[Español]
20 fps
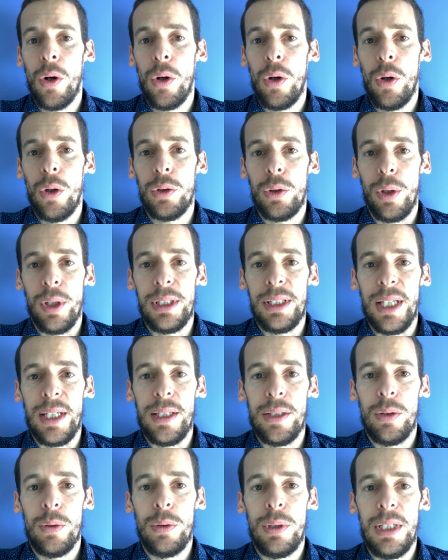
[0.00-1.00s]
Otro detalle
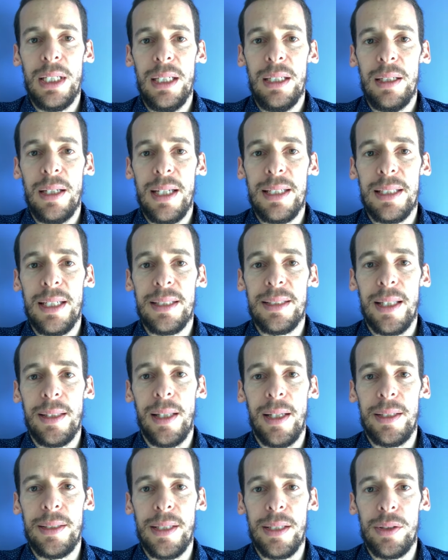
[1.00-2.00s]
sutil es la
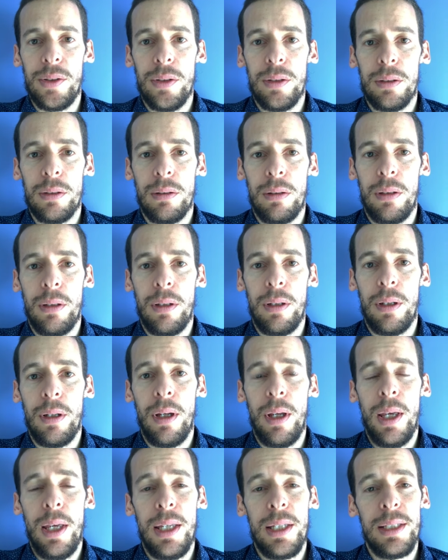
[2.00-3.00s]
estandarización.
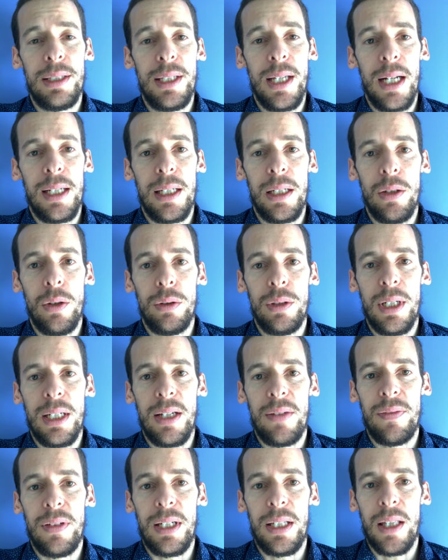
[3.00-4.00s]
Si alguien no tiene
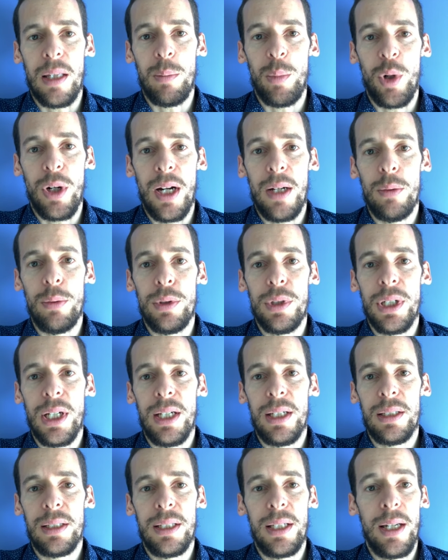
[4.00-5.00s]
afinidad por la
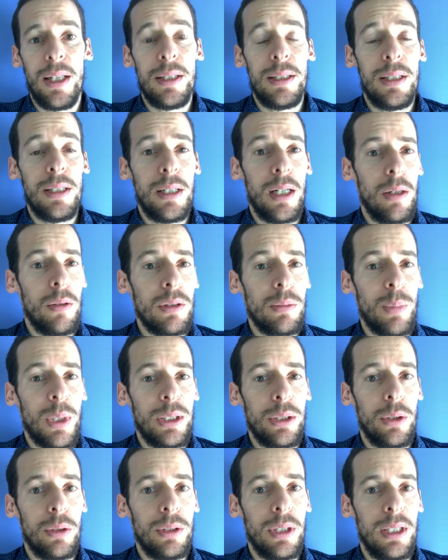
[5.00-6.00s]
lucha, ¿quiere decir que no es
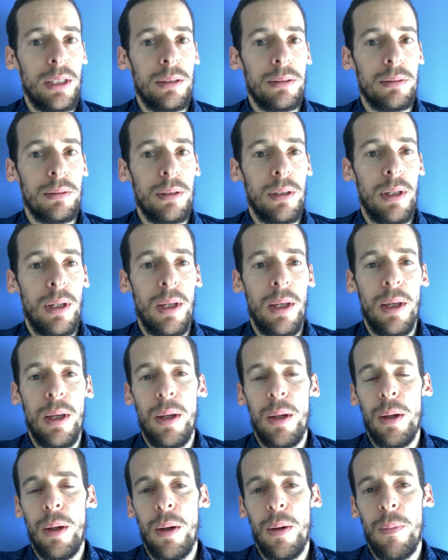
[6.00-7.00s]
patriota?
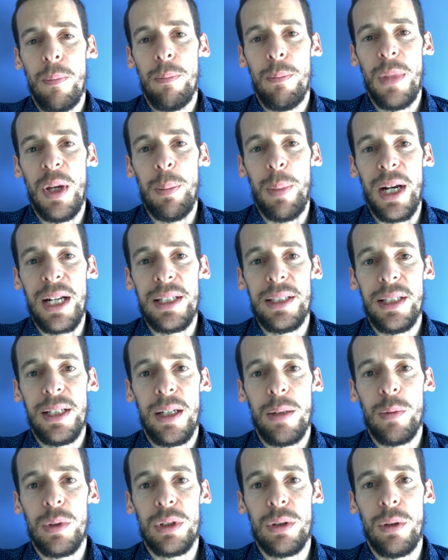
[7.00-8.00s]
Me parece que
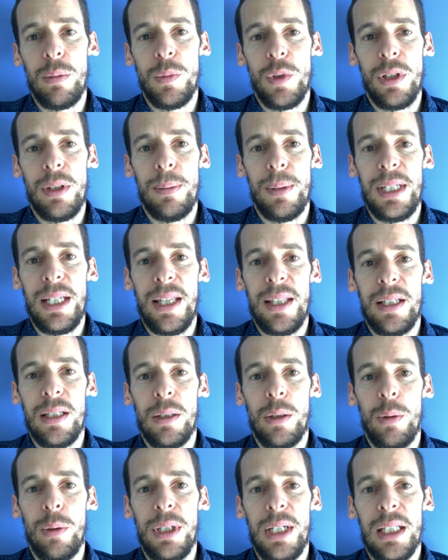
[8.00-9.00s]
nuestro himno debería de
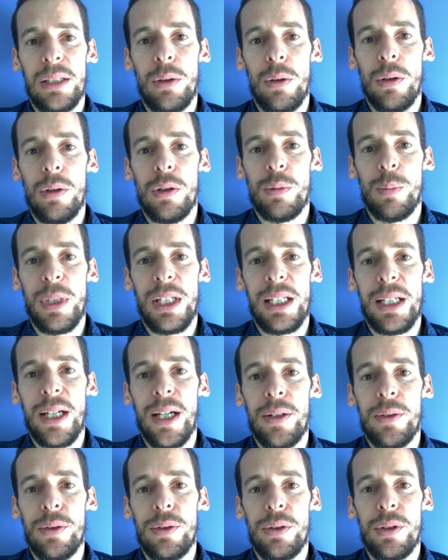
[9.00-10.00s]
incluir a todos los
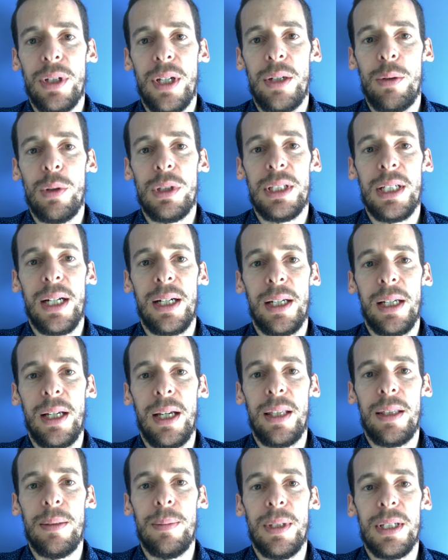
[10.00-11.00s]
mexicanos en nuestra rica
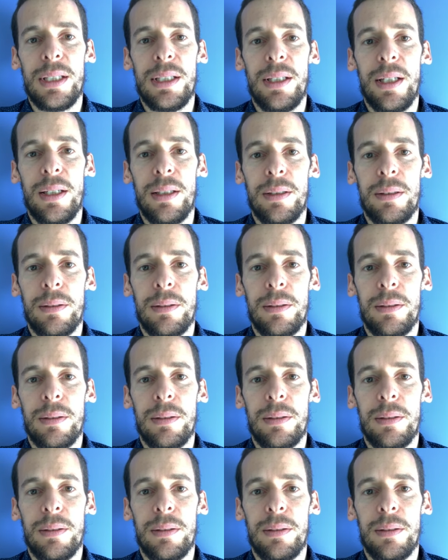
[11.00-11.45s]
diversidad.